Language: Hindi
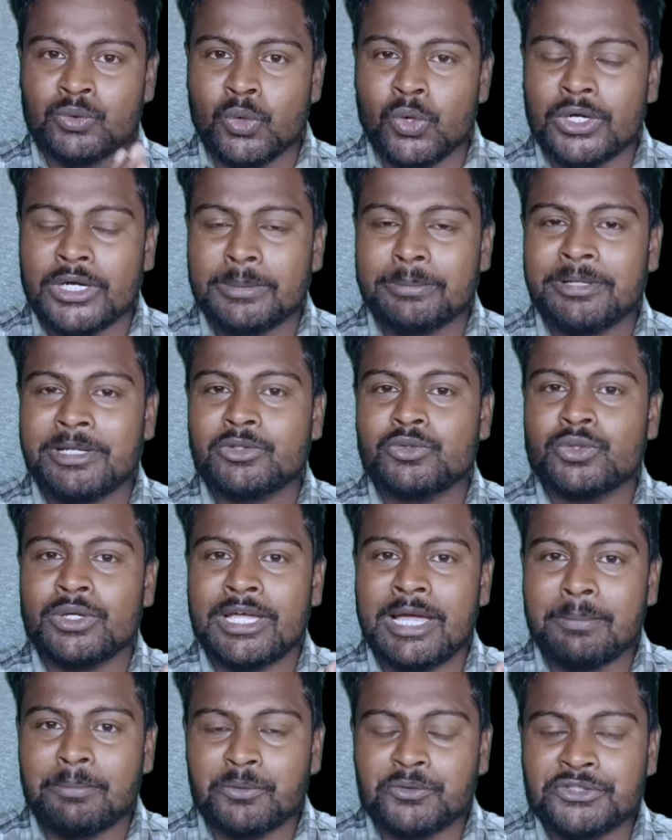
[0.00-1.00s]
दो कैमरा जो
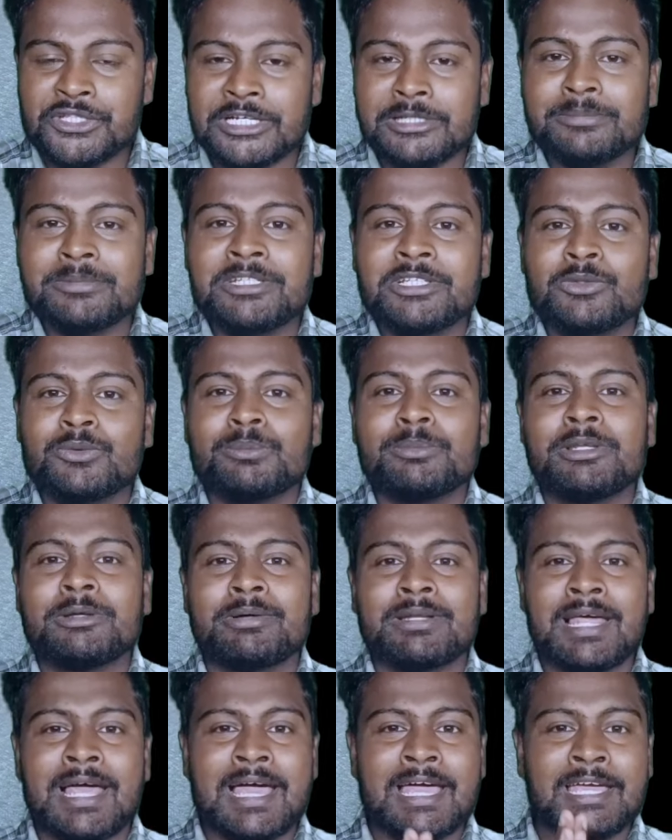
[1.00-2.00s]
है आपको साइड में देखने को मिलने
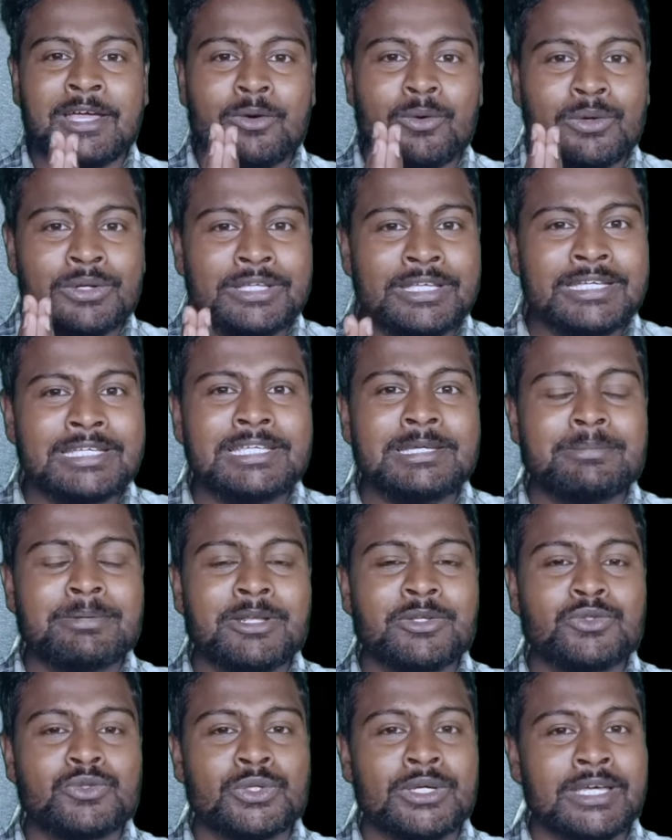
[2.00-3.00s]
वाला है और एक
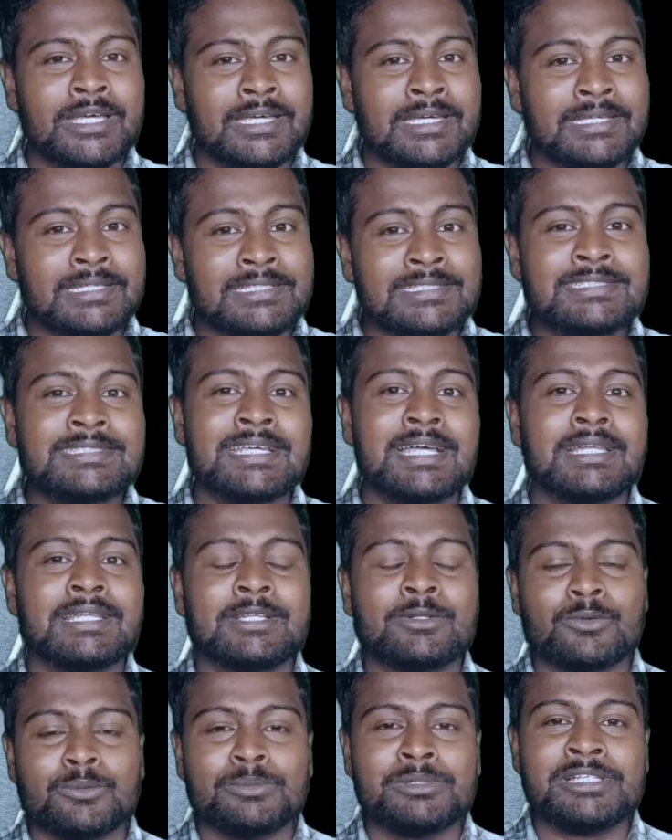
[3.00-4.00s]
कैमरा जो है इस साइड
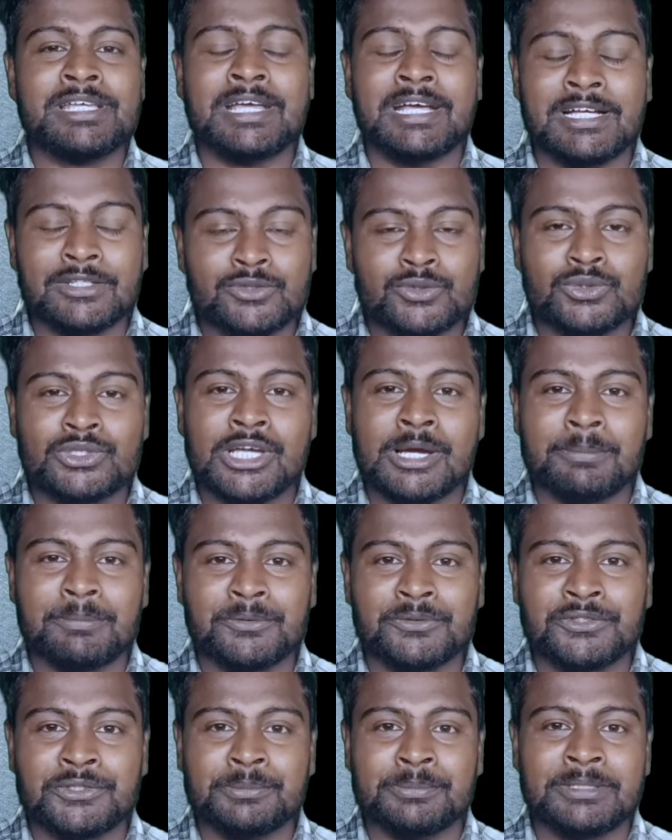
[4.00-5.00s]
देखने को मिल जाएगा जो कि
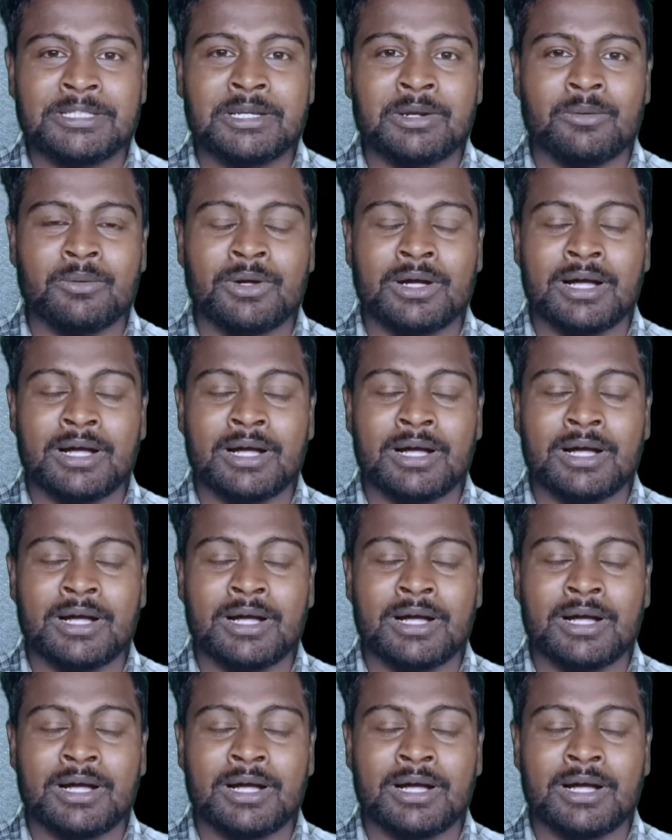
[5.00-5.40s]
आपको स्क्रीन पर दे रहा